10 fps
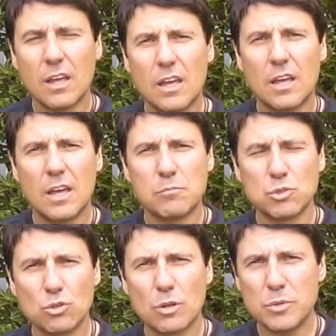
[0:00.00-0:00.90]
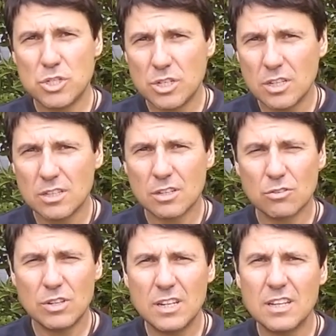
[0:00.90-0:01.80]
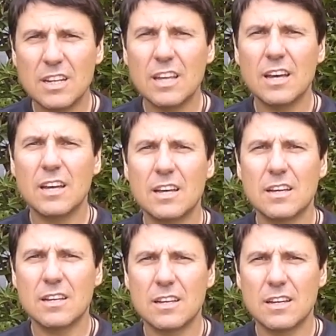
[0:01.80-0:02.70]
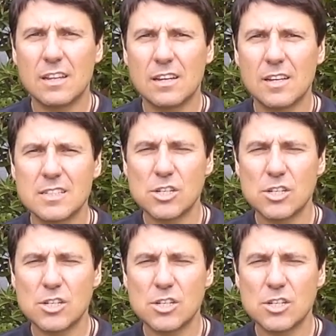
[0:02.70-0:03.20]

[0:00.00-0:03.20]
eh, motore bicilindrico in linea eh,